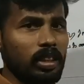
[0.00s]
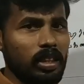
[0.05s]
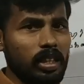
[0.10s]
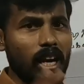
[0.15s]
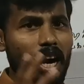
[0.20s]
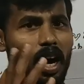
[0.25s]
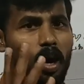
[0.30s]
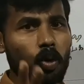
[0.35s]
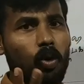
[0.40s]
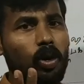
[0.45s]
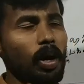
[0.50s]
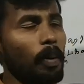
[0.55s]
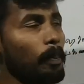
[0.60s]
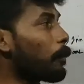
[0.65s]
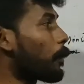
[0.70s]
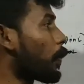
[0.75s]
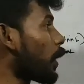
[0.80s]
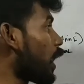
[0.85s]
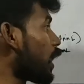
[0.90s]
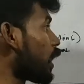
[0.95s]
இந்தியாவோட
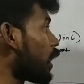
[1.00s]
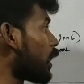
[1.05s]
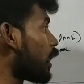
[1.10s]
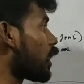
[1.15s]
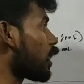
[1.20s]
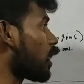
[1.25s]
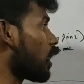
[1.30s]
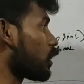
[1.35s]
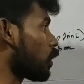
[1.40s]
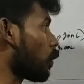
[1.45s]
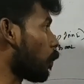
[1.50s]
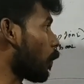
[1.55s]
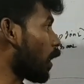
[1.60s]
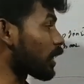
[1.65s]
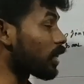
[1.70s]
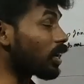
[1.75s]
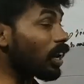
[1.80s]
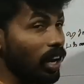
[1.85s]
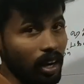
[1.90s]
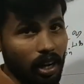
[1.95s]
பேரிடர் அந்த
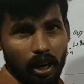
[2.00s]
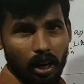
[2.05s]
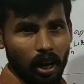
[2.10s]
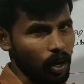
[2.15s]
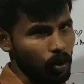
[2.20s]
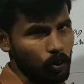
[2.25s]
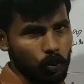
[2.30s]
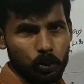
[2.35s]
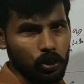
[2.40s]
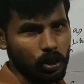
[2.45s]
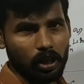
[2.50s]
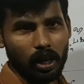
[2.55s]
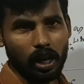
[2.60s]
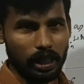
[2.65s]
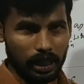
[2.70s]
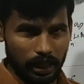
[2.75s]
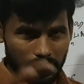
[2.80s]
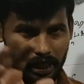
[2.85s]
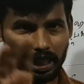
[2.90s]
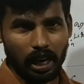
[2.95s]
மண்டலங்கள்
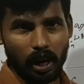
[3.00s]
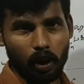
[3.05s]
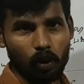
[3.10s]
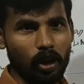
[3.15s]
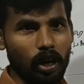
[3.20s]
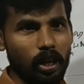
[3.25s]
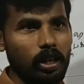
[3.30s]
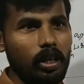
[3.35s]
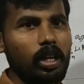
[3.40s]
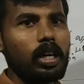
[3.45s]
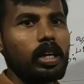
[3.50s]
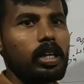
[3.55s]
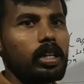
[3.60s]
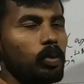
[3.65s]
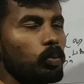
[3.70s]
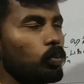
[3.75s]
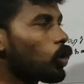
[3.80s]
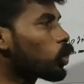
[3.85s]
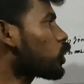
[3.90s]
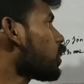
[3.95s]
அறிவிச்சிருக்காங்க இந்தியாவில்
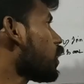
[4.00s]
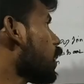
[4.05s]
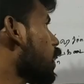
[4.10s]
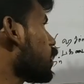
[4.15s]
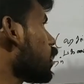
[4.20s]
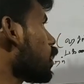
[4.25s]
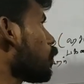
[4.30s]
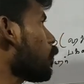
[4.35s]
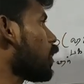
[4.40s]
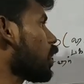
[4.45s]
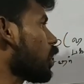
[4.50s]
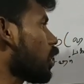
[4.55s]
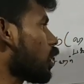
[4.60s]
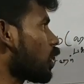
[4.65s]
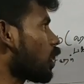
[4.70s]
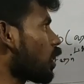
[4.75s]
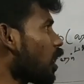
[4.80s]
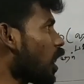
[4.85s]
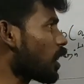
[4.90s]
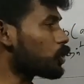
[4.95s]
மொத்தம் எத்தனை
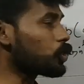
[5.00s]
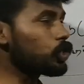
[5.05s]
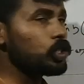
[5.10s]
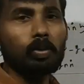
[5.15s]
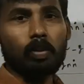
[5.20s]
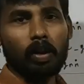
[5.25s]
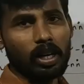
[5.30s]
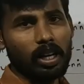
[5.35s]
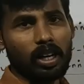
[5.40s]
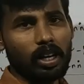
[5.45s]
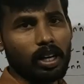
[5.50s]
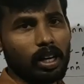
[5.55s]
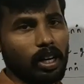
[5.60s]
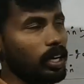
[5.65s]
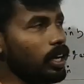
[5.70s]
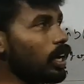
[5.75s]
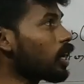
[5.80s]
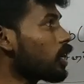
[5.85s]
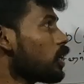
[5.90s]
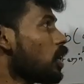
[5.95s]
மண்டலங்கள்னால் அஞ்சு
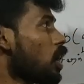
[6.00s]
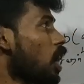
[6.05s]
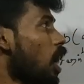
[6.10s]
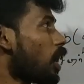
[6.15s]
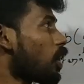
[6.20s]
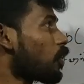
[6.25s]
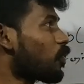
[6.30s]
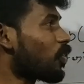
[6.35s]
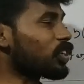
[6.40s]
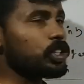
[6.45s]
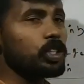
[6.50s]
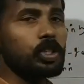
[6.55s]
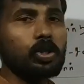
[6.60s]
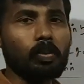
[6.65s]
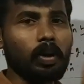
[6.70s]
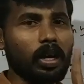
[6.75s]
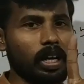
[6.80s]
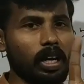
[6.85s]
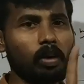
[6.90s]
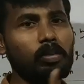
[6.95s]
மண்டலங்கள்ங்க ஆனால்
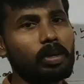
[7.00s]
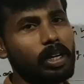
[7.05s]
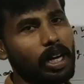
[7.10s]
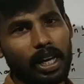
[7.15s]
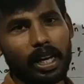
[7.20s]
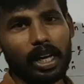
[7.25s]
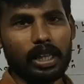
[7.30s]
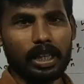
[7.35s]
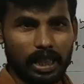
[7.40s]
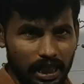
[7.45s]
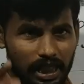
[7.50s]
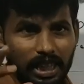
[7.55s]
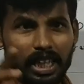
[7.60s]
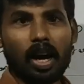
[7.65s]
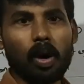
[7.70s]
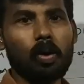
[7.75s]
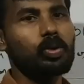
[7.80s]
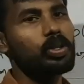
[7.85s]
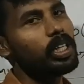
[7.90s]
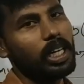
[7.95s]
ஃபஸ்ட்டு மண்டலம் கிடையாது
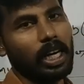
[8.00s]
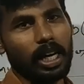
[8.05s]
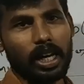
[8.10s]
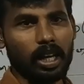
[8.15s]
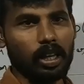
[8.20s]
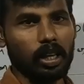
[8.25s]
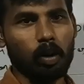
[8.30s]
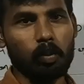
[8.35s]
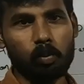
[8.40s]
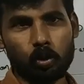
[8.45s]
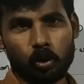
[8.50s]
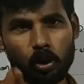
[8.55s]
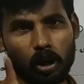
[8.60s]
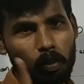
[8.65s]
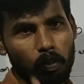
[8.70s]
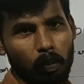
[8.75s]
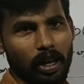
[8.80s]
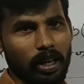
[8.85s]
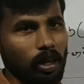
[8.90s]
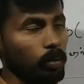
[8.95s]
இந்தியாவுக்கு கிடையாதான்
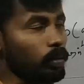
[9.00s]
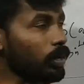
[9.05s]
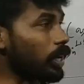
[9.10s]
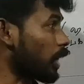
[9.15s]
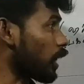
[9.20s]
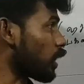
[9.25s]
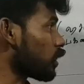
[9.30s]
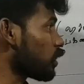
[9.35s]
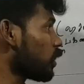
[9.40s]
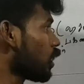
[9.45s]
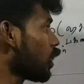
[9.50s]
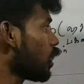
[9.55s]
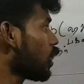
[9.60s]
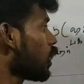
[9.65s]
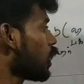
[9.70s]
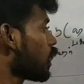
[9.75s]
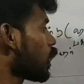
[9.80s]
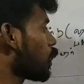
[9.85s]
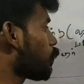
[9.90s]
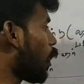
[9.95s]
முதல் மண்டலம் கிடையாது
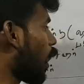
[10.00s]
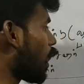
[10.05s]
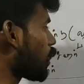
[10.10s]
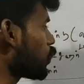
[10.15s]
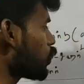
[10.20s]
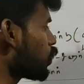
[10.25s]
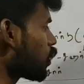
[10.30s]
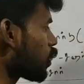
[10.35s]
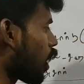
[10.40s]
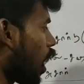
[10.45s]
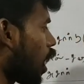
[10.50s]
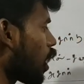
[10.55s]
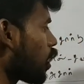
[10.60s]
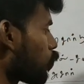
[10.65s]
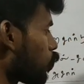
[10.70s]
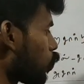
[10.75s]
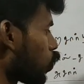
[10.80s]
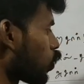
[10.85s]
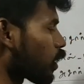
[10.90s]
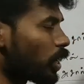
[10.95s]
இப்போ அஞ்சு
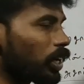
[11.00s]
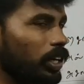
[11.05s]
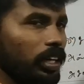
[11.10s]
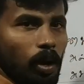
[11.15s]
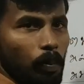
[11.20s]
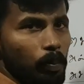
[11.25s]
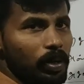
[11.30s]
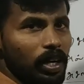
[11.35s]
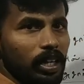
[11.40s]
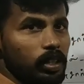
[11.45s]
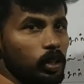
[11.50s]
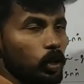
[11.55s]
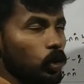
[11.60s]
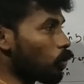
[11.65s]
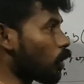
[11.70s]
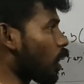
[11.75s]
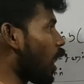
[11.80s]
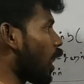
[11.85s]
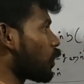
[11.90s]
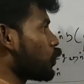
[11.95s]
நாலு மூணு ரெண்டு எப்படி
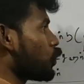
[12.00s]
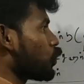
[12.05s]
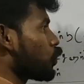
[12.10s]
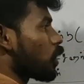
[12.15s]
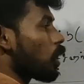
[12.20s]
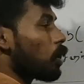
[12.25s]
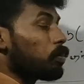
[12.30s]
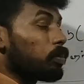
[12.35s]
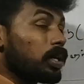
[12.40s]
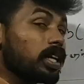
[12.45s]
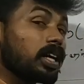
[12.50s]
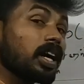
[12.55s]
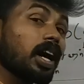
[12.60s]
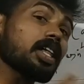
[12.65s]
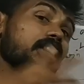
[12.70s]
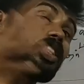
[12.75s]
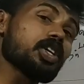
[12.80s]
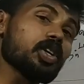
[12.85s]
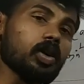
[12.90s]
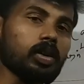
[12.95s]
எடுத்துக்கிறோம்னா அஞ்சுனா மிக
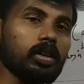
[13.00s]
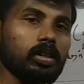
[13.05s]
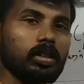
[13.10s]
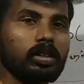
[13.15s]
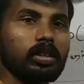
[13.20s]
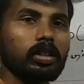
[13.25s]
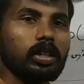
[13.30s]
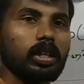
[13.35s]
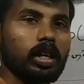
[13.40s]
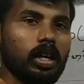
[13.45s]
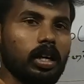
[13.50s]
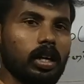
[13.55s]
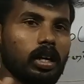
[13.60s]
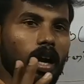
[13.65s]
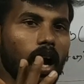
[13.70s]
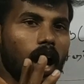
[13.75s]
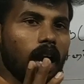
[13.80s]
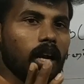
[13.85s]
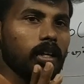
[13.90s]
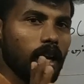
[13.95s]
அதிகம்
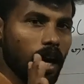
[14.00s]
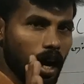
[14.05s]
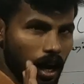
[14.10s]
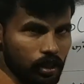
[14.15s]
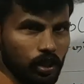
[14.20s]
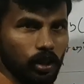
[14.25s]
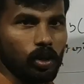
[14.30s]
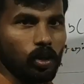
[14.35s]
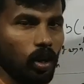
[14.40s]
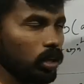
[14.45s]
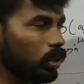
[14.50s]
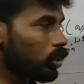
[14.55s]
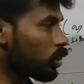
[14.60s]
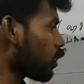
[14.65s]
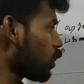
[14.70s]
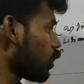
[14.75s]
நாலுனா அதிகம்